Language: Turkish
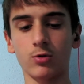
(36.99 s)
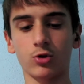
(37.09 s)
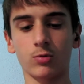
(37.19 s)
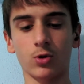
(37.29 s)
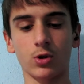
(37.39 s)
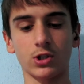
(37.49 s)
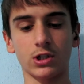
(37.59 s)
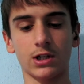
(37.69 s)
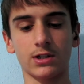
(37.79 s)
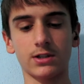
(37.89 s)
youtuber
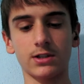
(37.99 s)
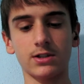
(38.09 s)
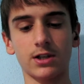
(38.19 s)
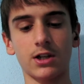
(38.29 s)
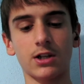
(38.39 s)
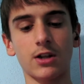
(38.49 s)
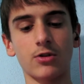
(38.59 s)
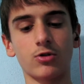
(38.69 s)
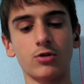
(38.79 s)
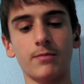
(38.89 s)
olacaksın sana
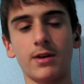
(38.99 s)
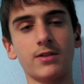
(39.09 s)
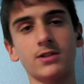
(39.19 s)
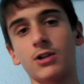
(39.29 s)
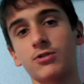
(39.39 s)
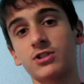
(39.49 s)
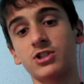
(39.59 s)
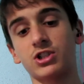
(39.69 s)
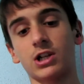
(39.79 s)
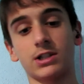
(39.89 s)
inanıyorum ben de sağ olasın
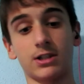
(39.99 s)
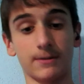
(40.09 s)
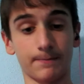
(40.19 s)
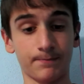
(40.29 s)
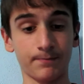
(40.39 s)
inşallah dedim.